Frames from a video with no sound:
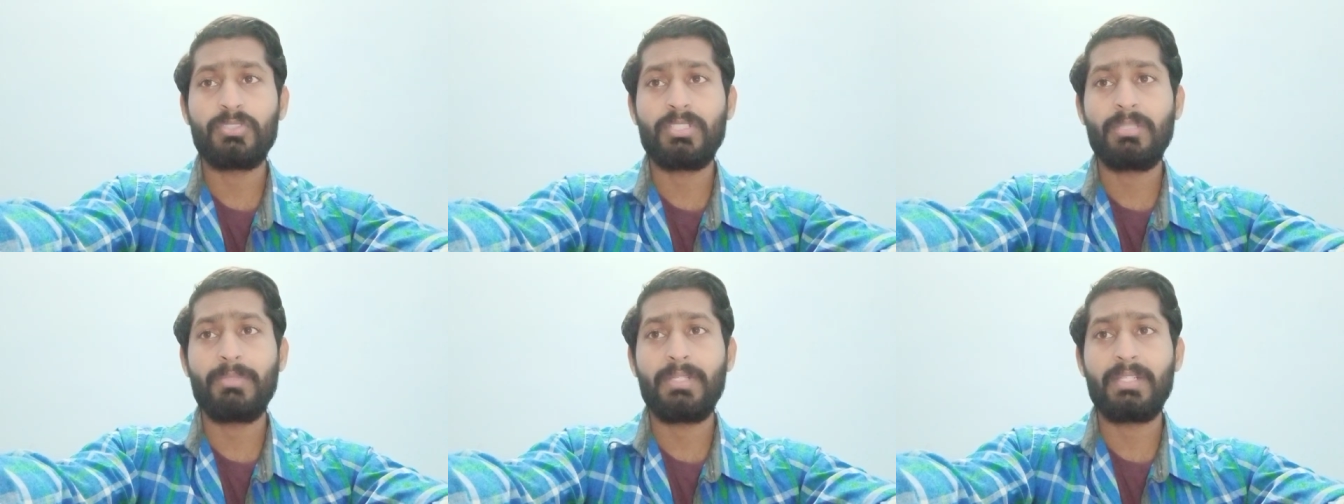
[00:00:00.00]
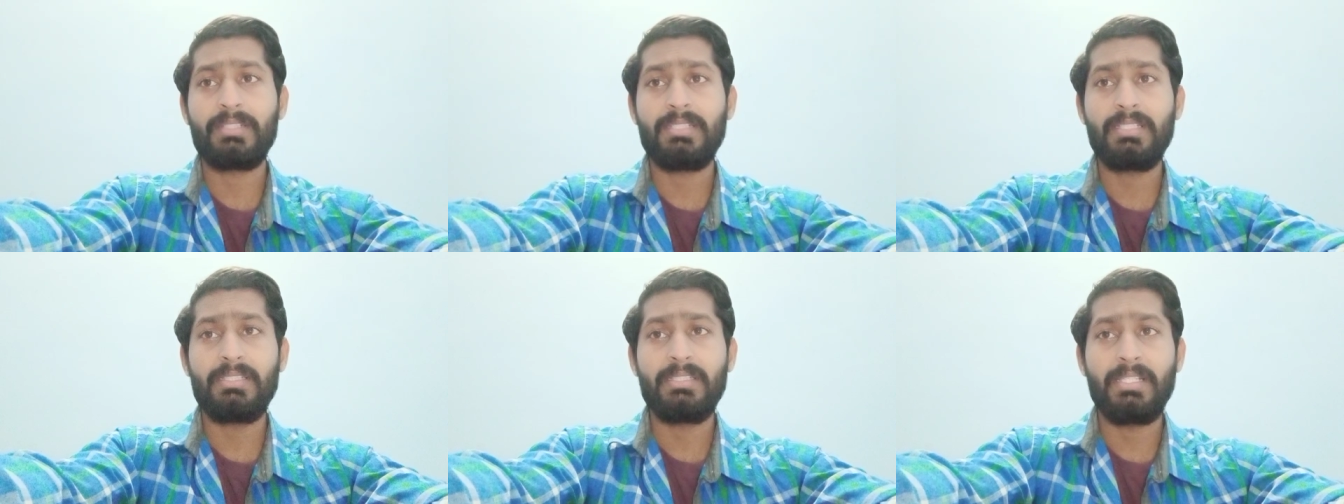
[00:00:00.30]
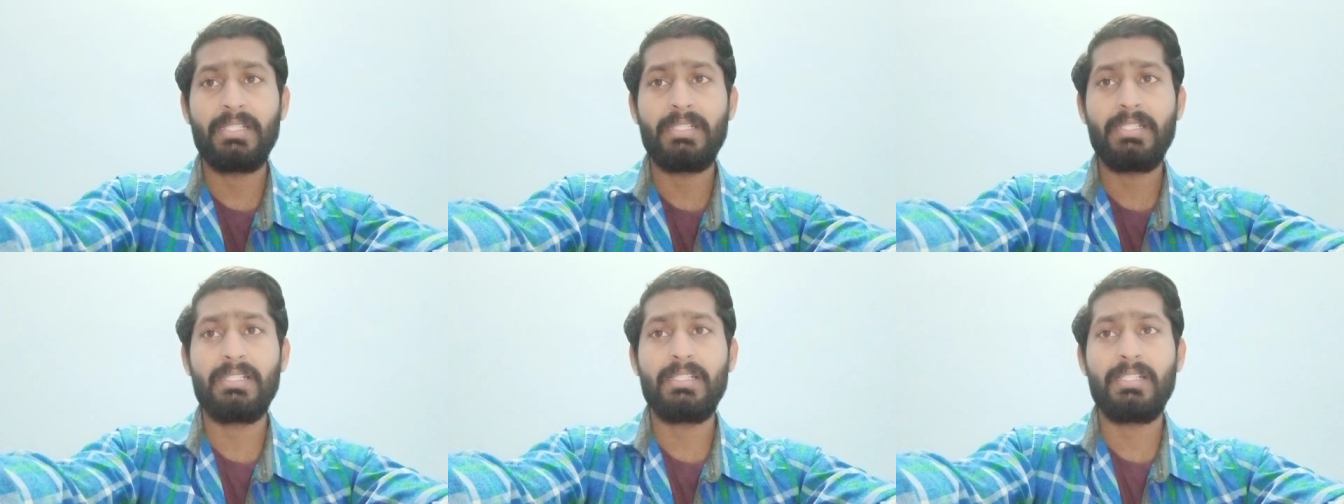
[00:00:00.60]
समर्थन
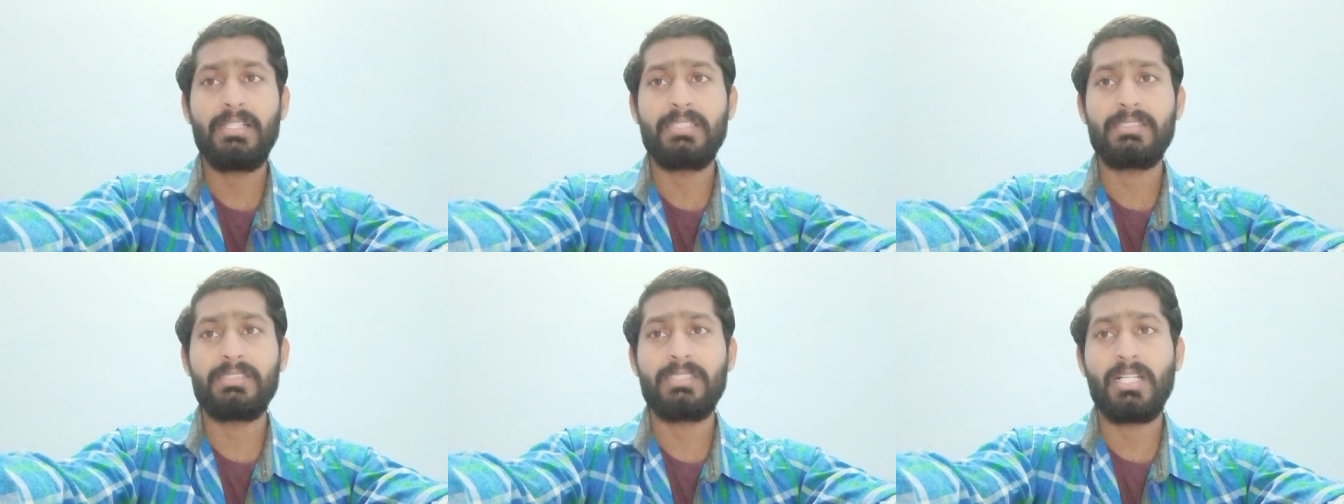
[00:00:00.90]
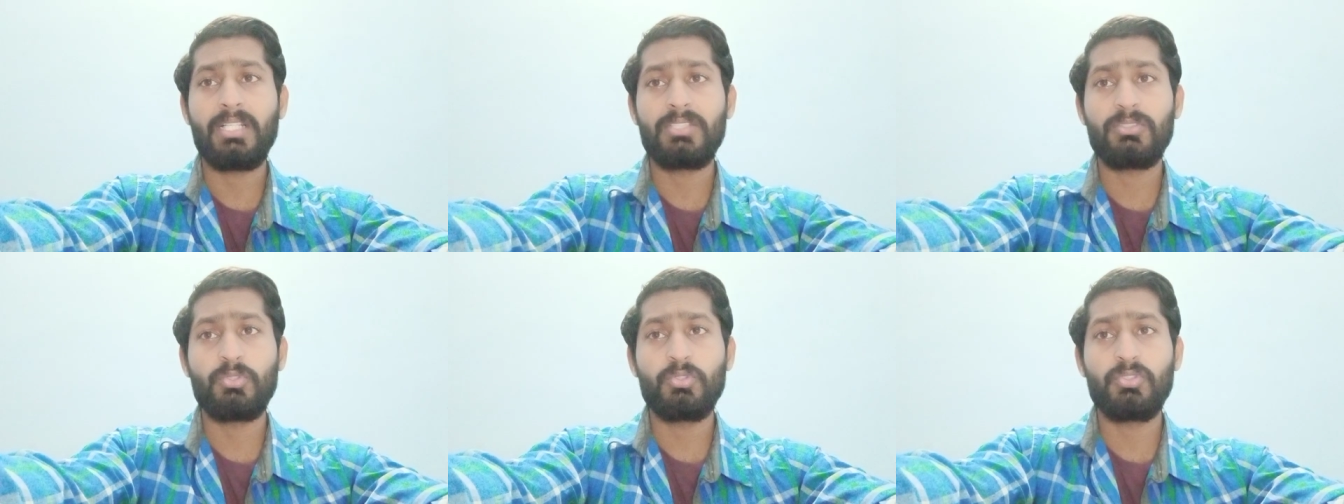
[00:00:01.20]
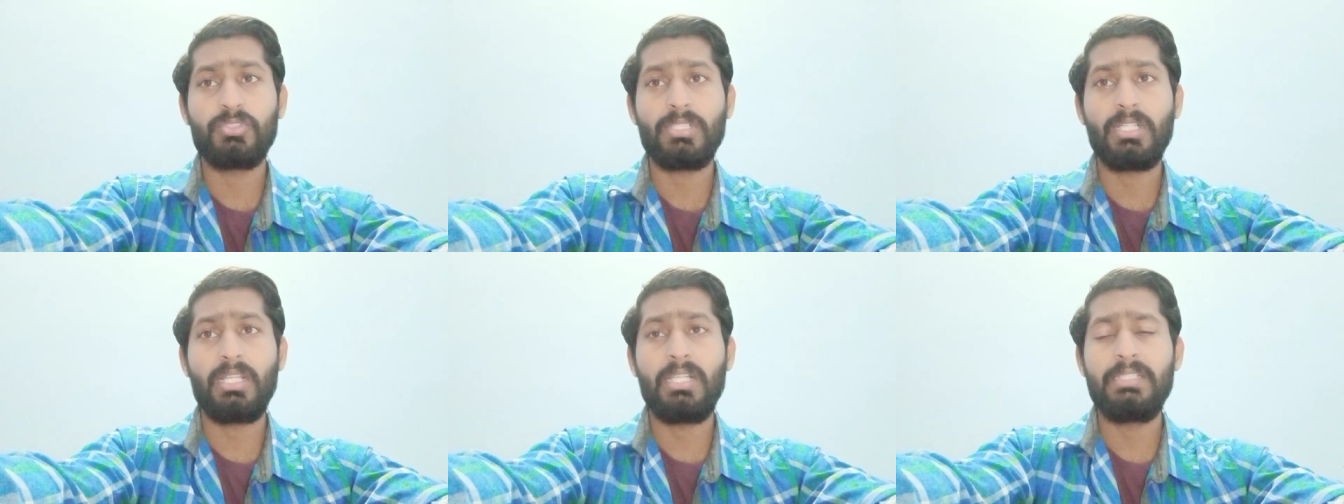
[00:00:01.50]
देने के लिए
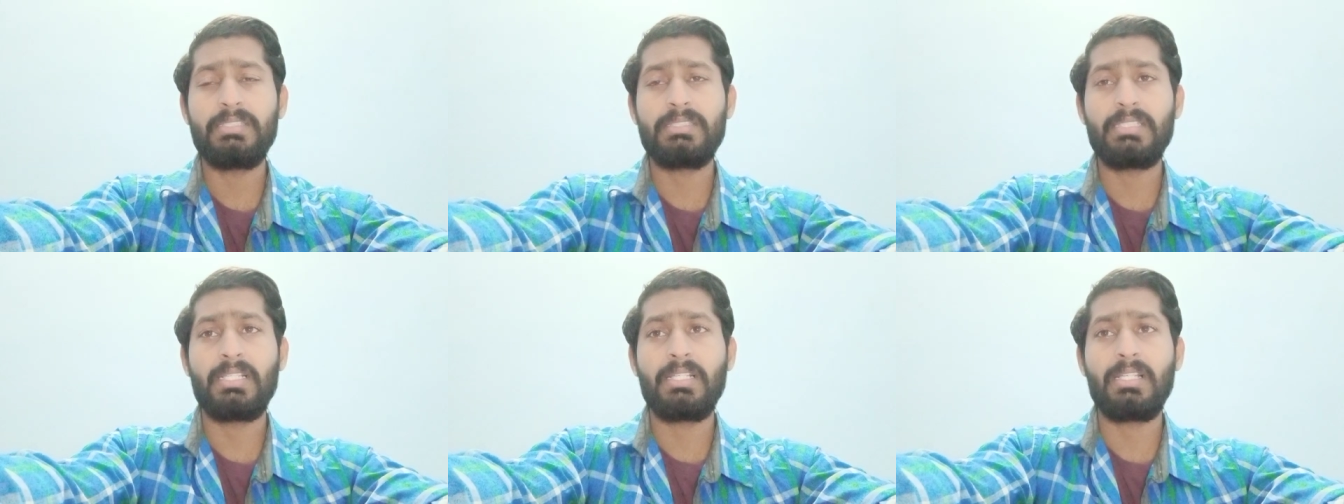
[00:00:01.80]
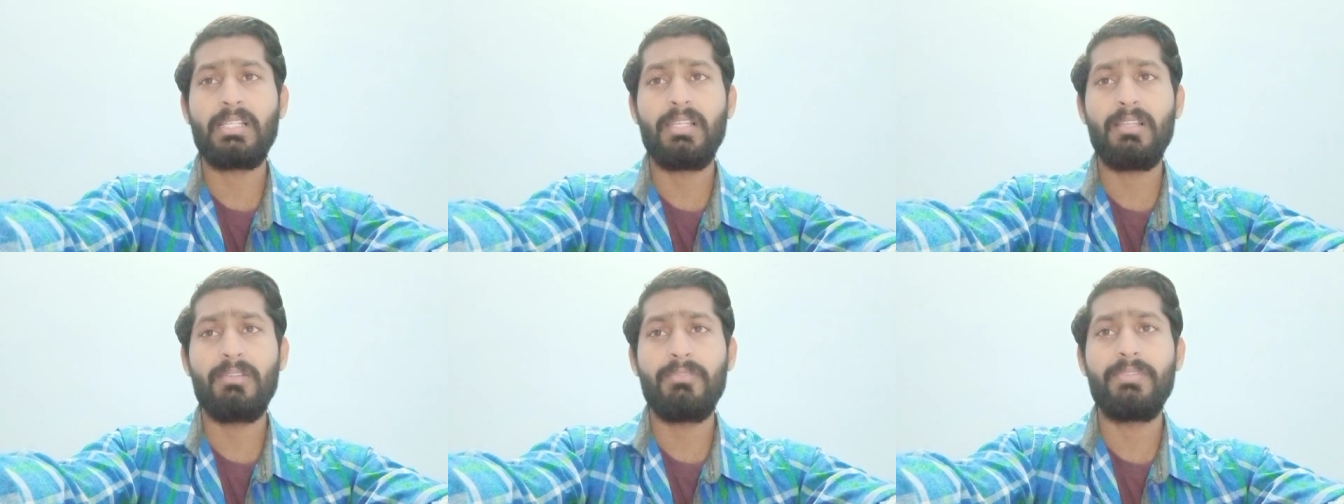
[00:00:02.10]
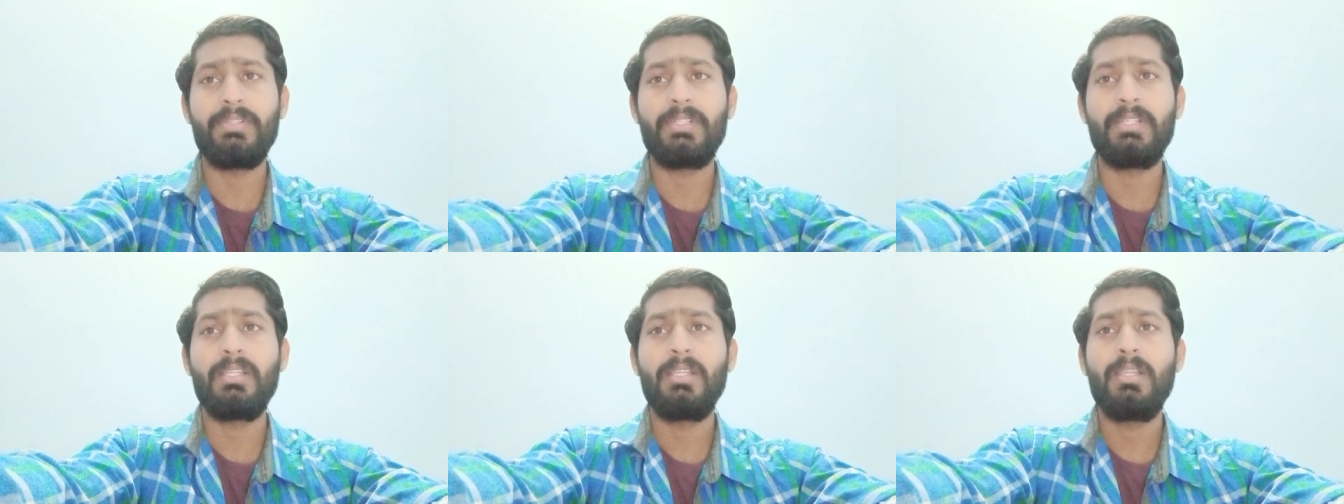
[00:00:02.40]
740
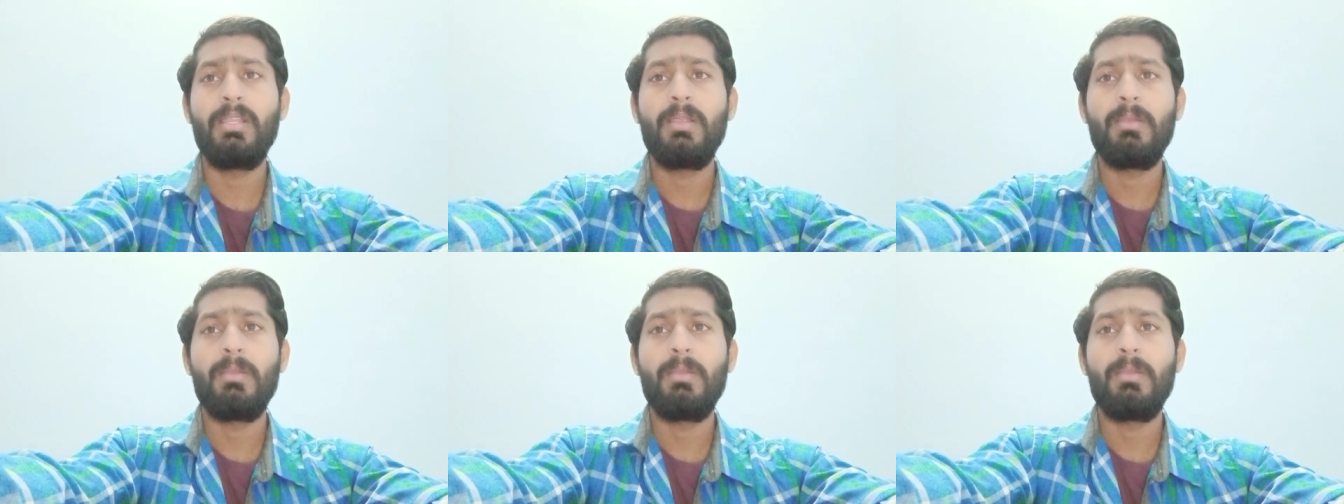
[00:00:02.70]
एकलव्य